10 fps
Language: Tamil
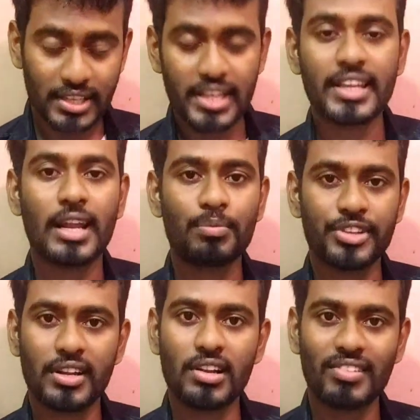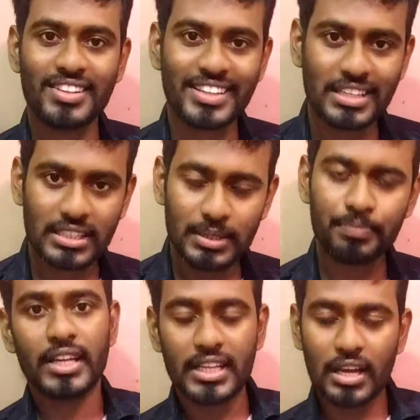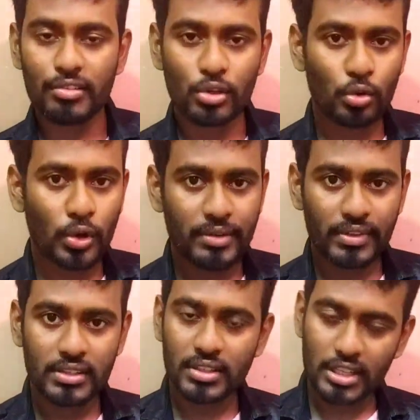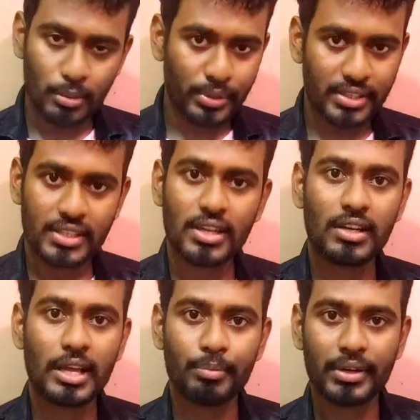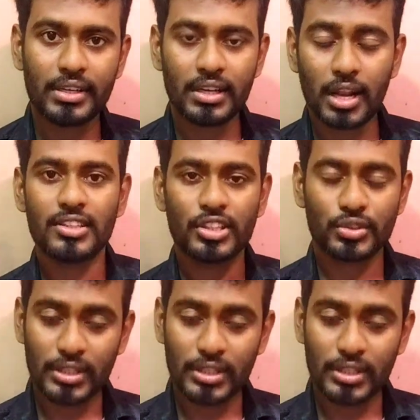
டெலிகிராம் சேனல் வந்து இருக்குது ஏதாவது ஒரு கோயின் வந்து அதில் போயிட்டு நீங்கள் கிளைம் பண்ணி எடுக்கலாம்